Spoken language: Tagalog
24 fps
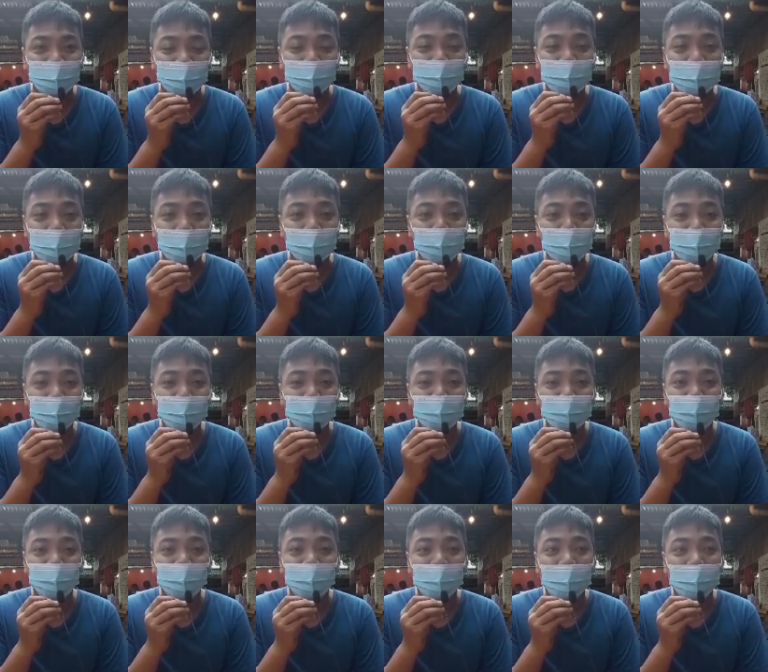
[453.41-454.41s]
Available na
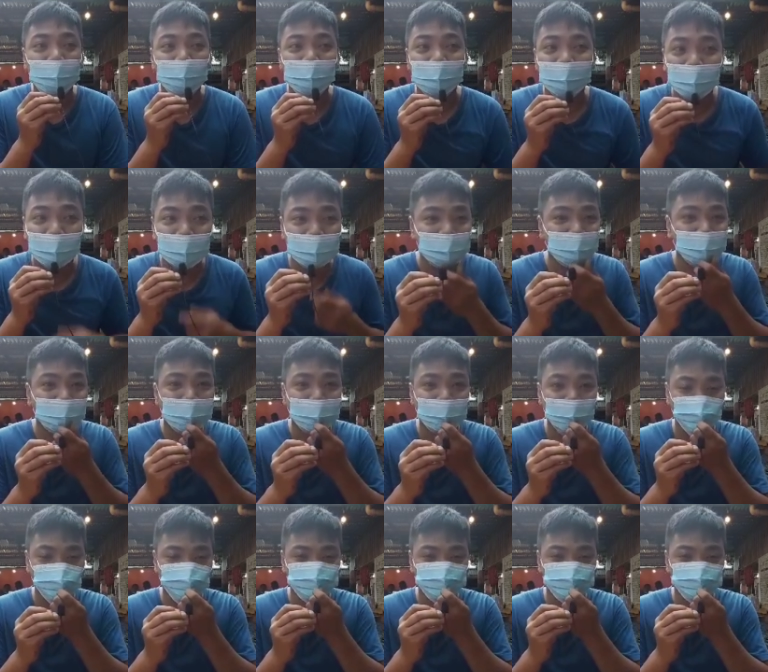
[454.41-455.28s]
po ang amin resto sa